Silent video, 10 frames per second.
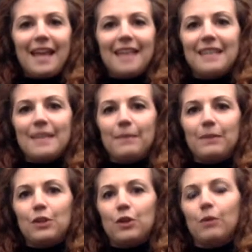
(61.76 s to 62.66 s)
è
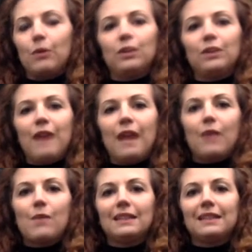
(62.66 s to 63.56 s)
semplice come
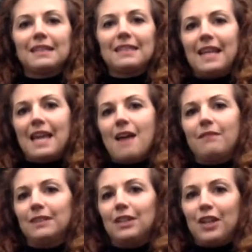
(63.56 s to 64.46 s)
coltivare un'altra azalea
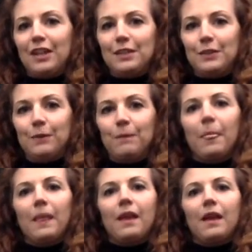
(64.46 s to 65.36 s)
da giardino.
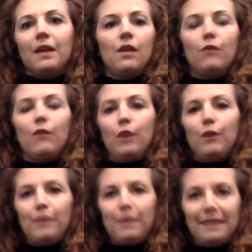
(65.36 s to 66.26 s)
Vuole
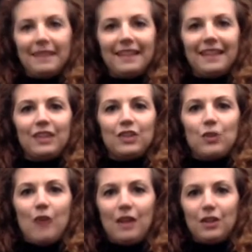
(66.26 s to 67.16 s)
ovviamente il
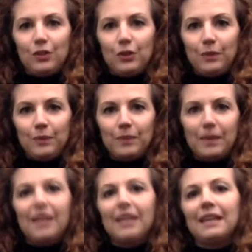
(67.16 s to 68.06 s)
terriccio acido
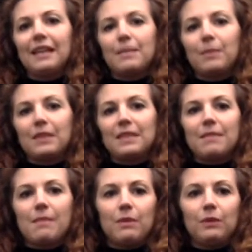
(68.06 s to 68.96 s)
e richiede di
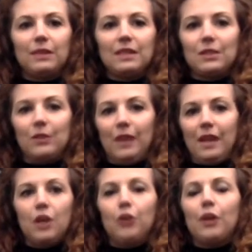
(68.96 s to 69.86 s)
pochissima manutenzione.
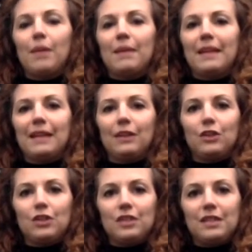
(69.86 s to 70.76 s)
Non ama il caldo
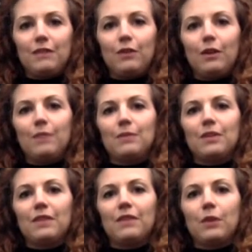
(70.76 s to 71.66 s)
eccessivo e
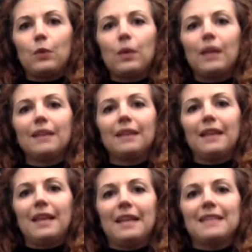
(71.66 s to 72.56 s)
bisogna aver cura di
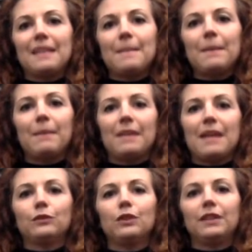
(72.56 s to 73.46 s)
tenere sempre
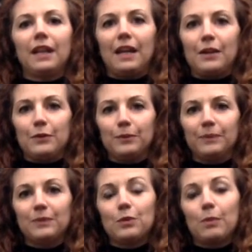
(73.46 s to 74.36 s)
bagnato il terreno,
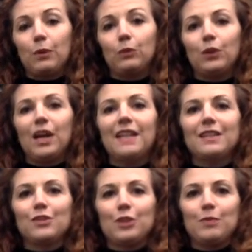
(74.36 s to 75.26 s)
soprattutto nelle
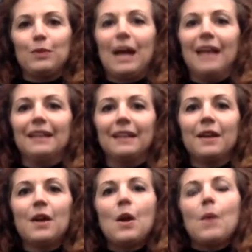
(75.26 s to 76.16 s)
stagioni più calde.
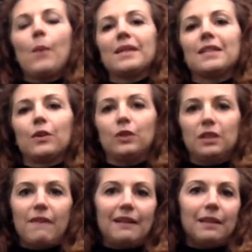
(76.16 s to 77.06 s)
Può essere
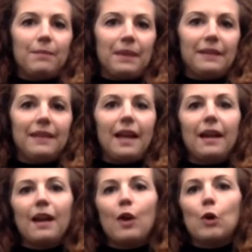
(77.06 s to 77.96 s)
coltivata in piena
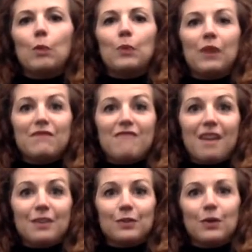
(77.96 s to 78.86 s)
terra oppure in
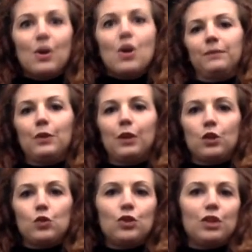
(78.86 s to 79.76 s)
vaso. Non
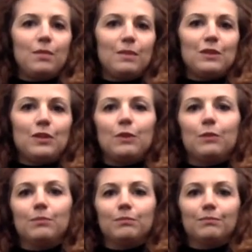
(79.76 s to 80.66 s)
raggiunge
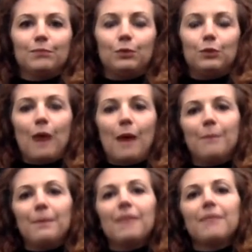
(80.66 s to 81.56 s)
dimensioni molto
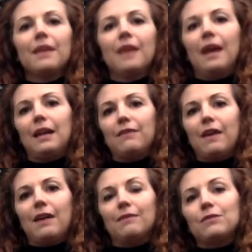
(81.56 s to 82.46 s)
ampie,
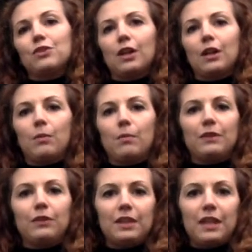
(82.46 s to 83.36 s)
arriva circa 1,10
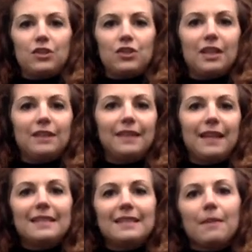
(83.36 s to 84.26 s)
m di
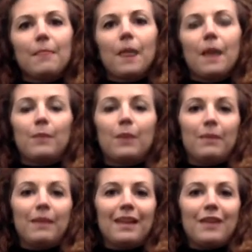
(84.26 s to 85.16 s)
altezza e può
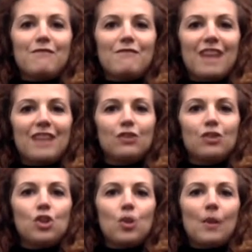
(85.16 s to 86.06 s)
rimanere in un vaso
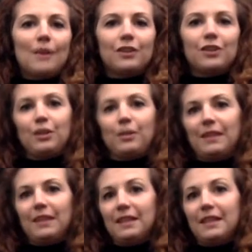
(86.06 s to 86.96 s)
di 50 cm
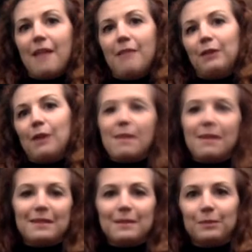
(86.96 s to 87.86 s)
di diametro al
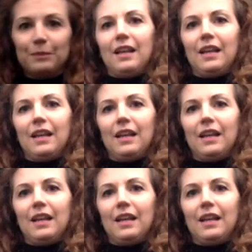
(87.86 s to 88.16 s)
massimo.